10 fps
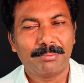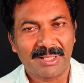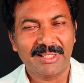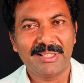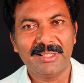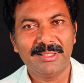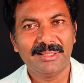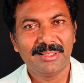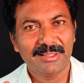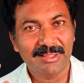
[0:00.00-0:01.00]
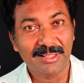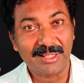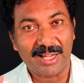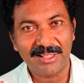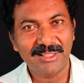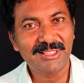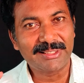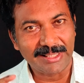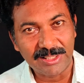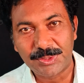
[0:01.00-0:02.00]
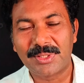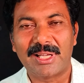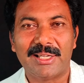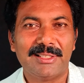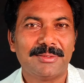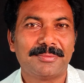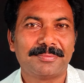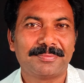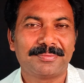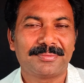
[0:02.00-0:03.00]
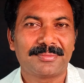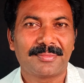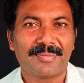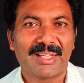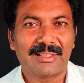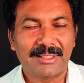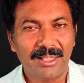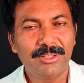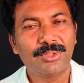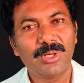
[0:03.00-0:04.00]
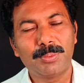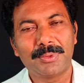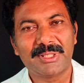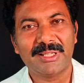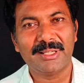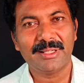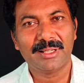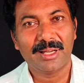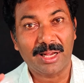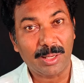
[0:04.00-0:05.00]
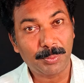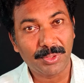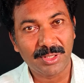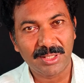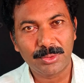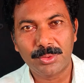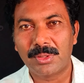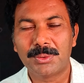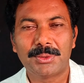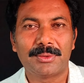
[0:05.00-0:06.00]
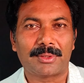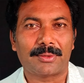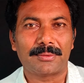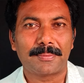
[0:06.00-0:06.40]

మనకి ఈ నాలెడ్జ్ తెలిసి ఉండాలి తెలిసి ఉండకపోతే అపోహలకు గురవుతూ ఉంటాం